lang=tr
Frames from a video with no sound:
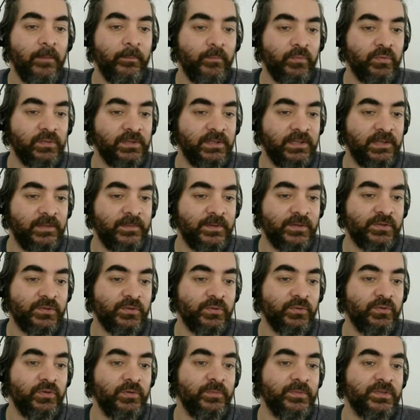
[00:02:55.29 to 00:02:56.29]
Burada d
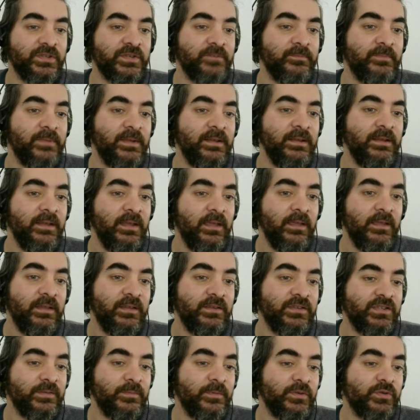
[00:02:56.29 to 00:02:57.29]
sürdüğüm için ben e,
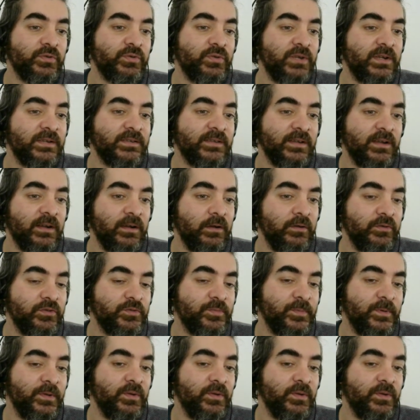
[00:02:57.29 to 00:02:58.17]
c5 sürerse a3